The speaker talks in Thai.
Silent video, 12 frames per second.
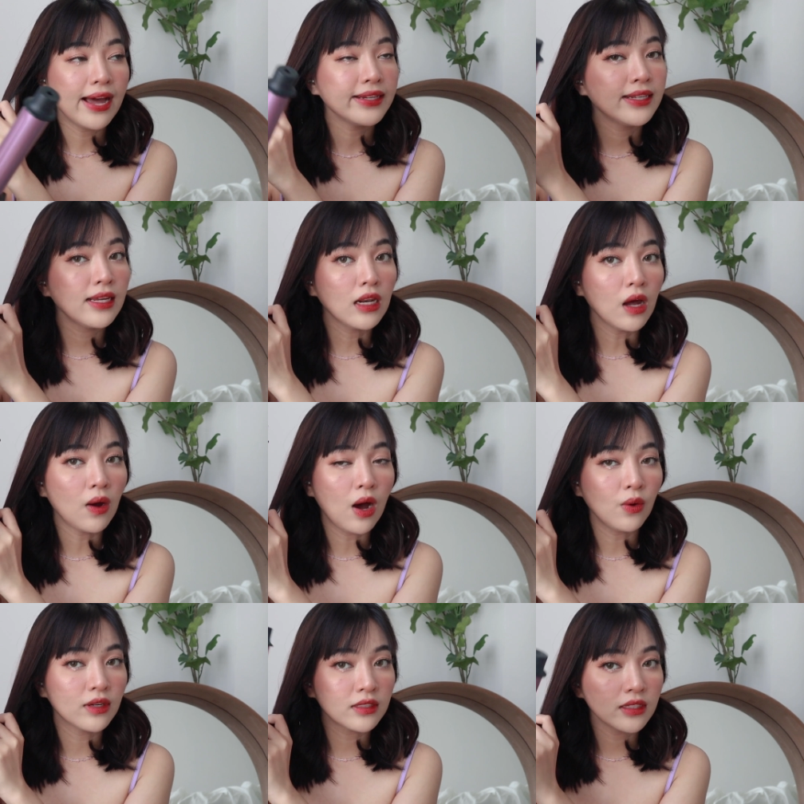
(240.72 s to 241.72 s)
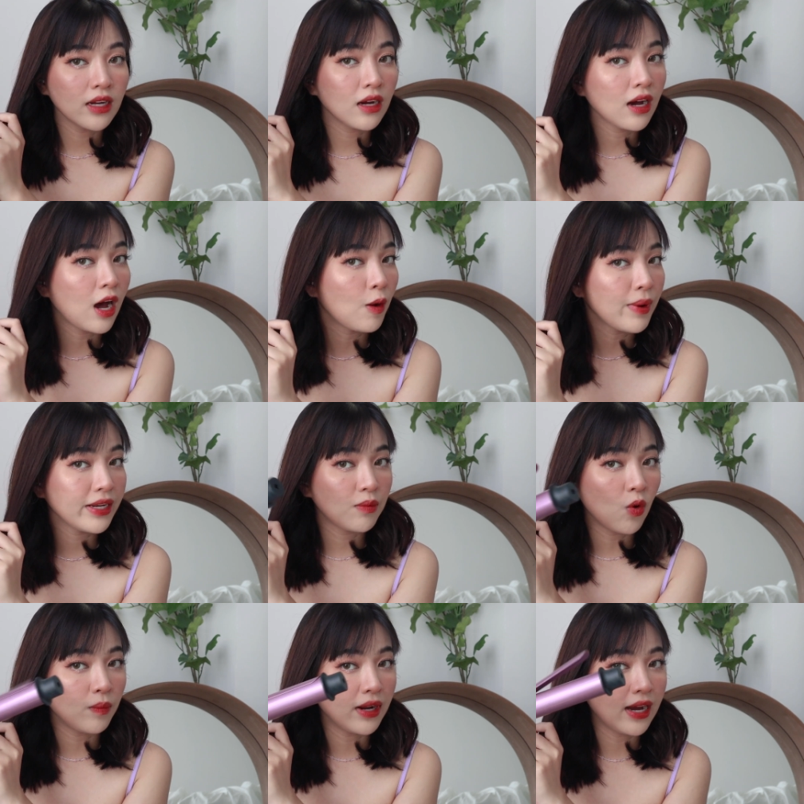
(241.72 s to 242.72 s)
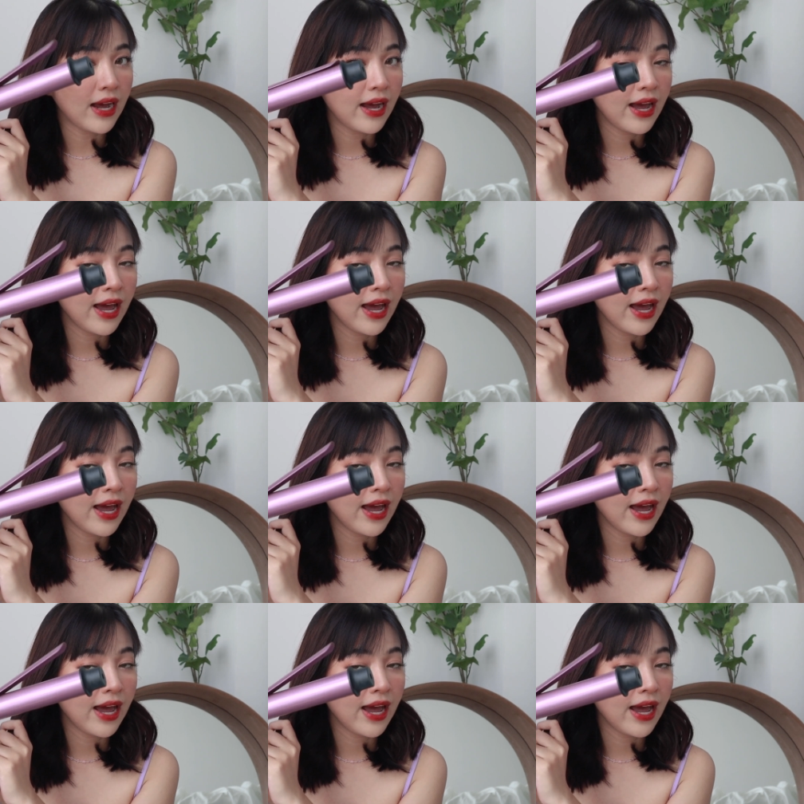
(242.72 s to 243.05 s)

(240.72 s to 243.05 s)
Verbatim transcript: ลาที่เราเอาเครื่องเข้าไปในผมนะคะ